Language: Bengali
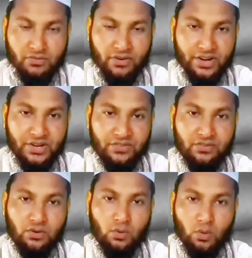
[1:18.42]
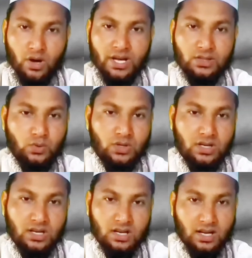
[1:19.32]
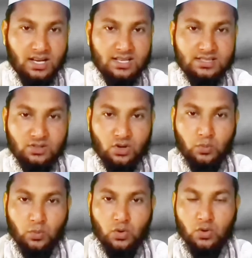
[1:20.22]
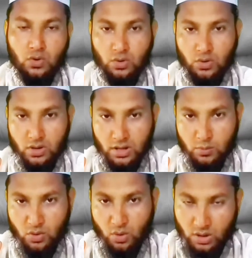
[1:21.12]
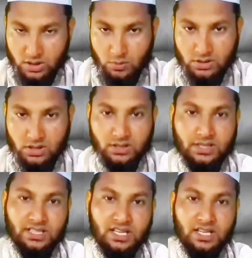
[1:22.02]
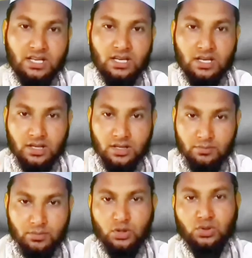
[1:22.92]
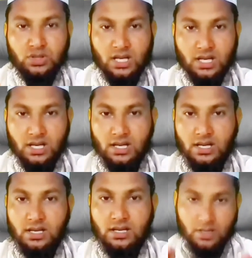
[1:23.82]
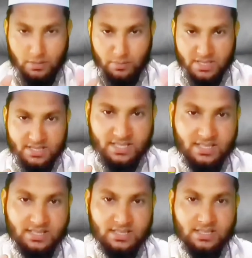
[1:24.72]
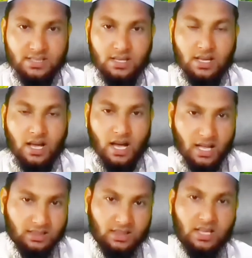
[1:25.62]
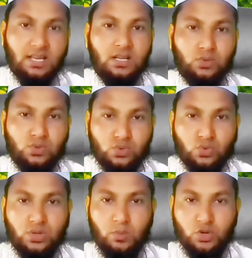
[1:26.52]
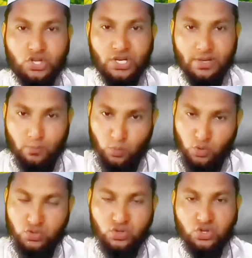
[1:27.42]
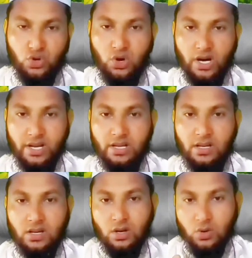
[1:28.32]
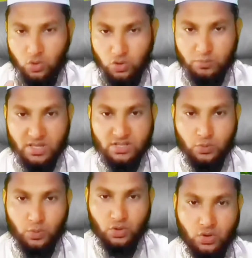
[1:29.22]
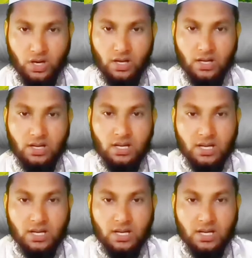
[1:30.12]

নাম্বার ফাইভ অহেতু কাজকর্ম এবং কথাবার্তা থেকে বিরত থাকা নাম্বার সিক্স আত্মাহিয়াতুর শুরুতে বসে মনোযোগ সহকারে ক্ষুদ্া শ্রবণ করা